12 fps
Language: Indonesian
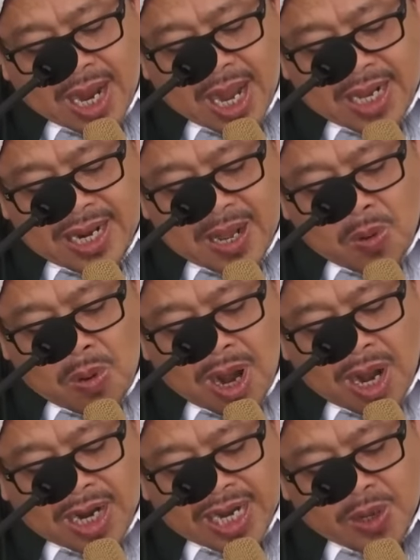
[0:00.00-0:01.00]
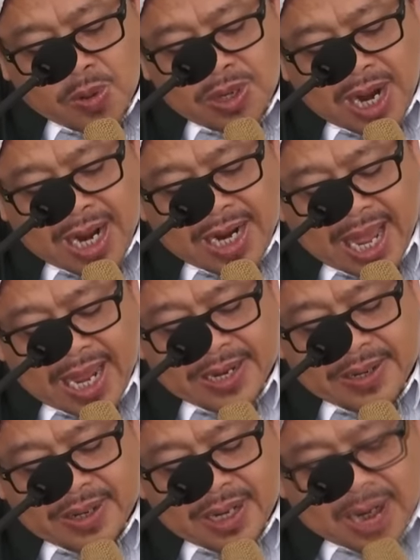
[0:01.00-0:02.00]
hada waqi'un
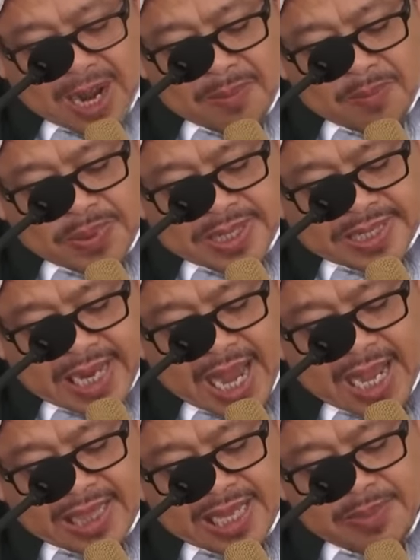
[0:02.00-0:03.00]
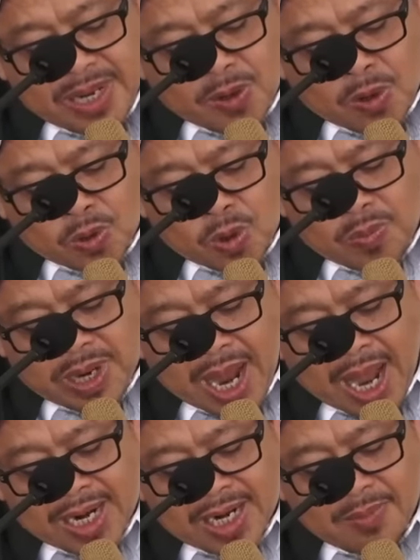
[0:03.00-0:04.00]
al'an pakam pisahati min kutubi
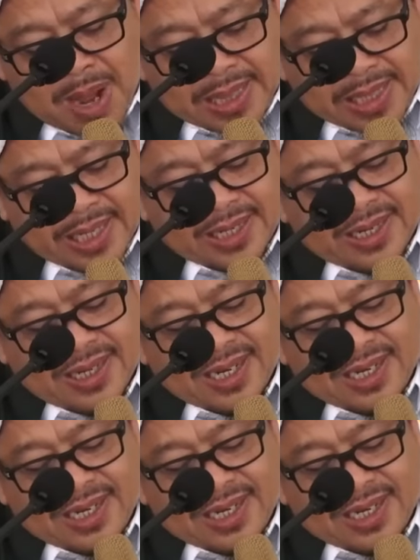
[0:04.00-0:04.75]
ahlil batil